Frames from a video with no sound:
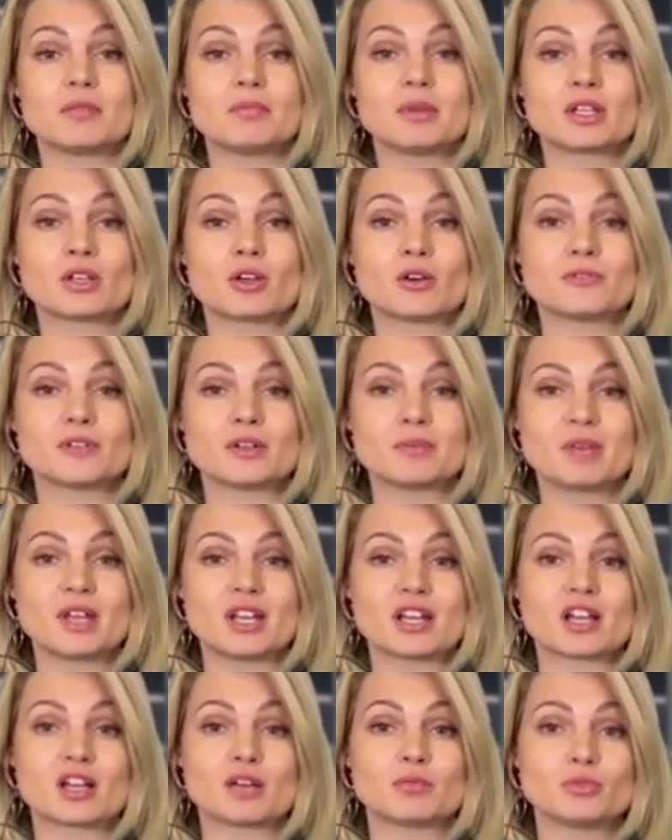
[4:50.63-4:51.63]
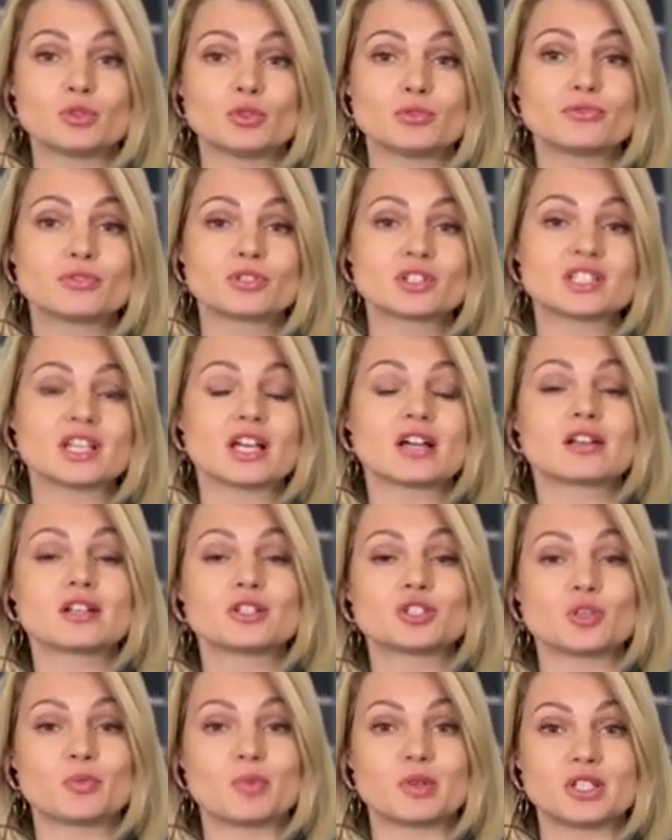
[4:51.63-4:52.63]
Bank of America Move к
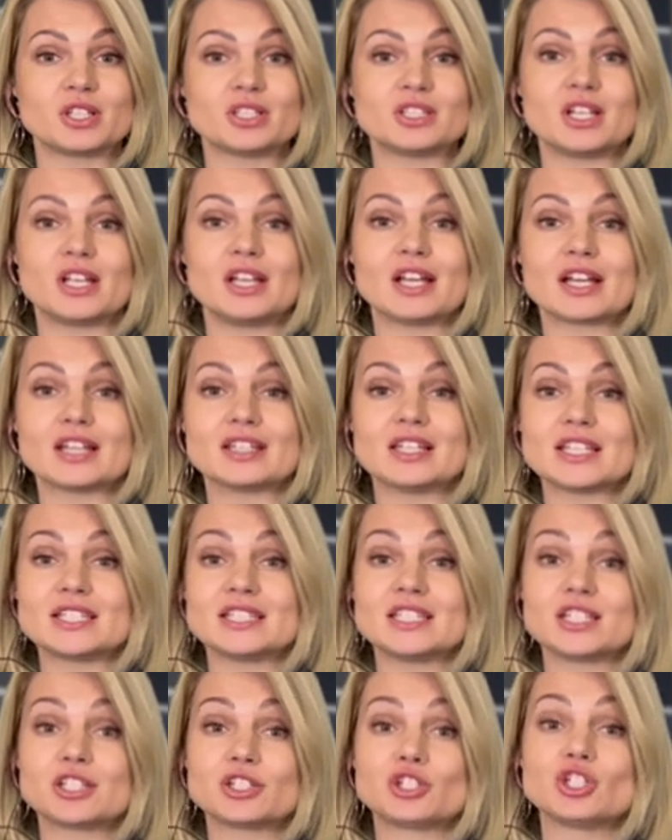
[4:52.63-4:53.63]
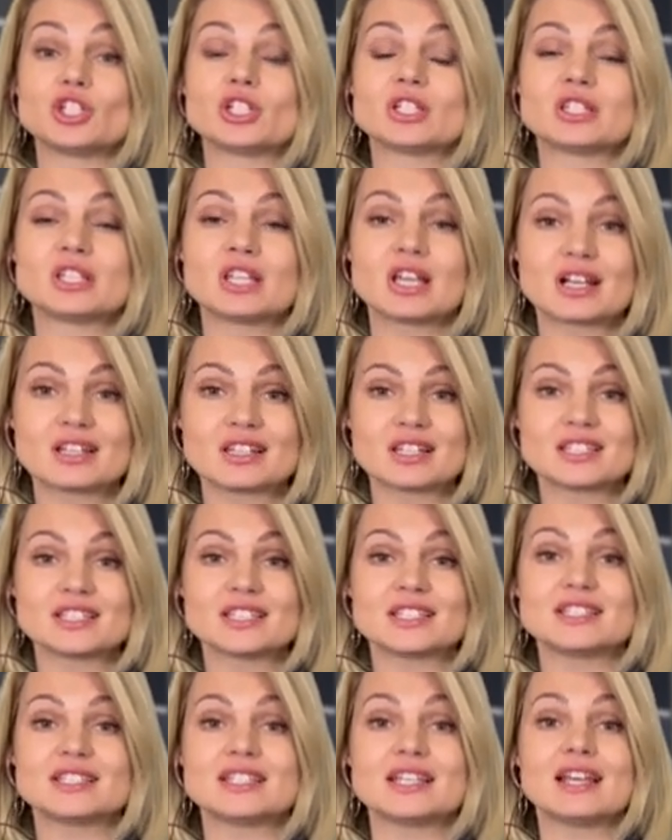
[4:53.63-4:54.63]
закрытию понедельника достиг
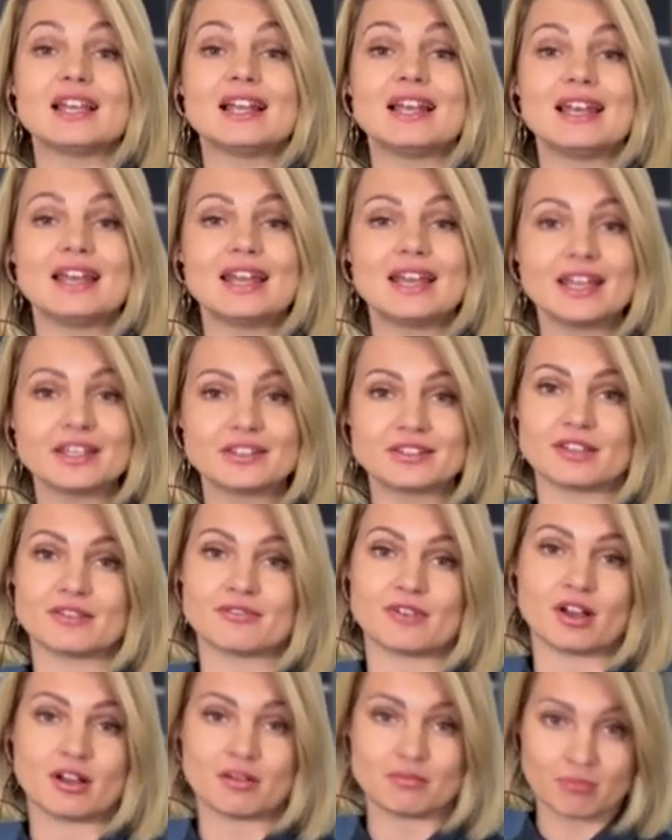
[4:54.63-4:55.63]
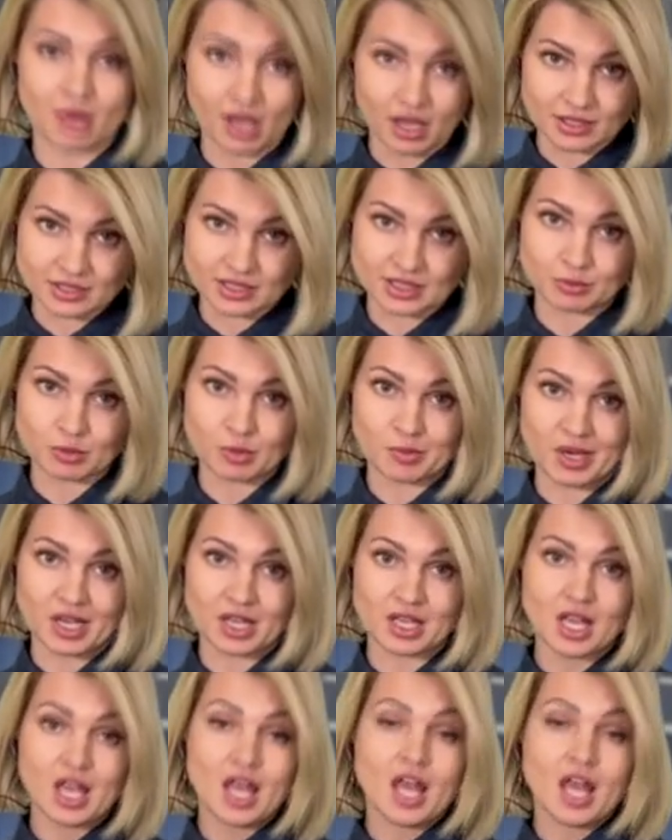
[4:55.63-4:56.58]
14-летнего максимума.